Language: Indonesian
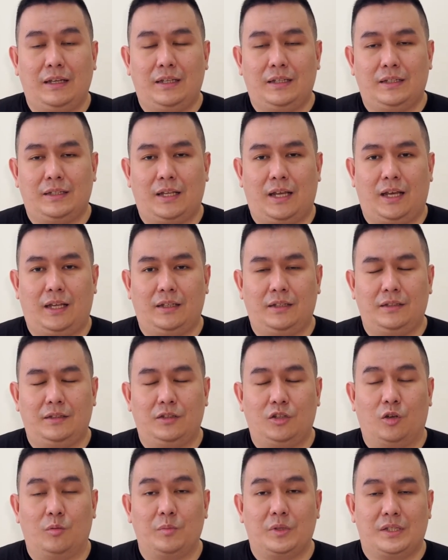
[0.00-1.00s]

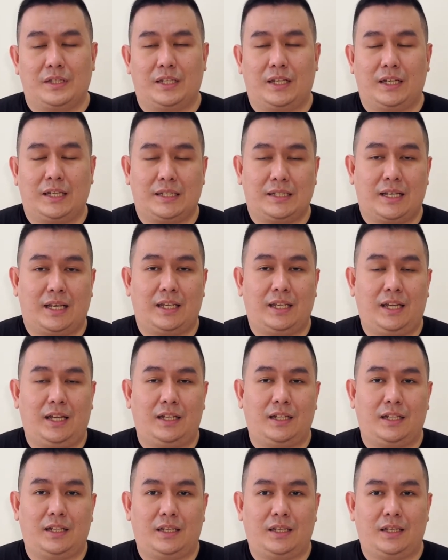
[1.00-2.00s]
dan domisili saya
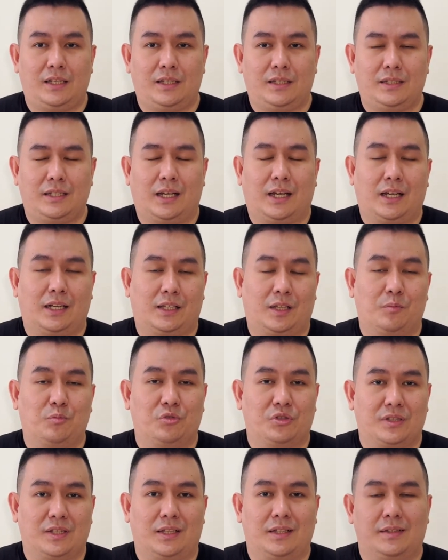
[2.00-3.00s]
di Jakarta
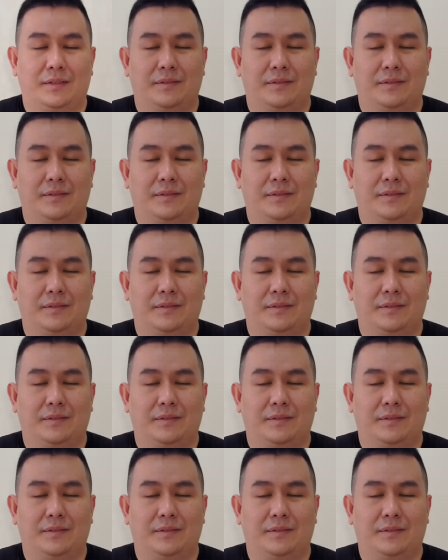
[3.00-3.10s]
Pusat.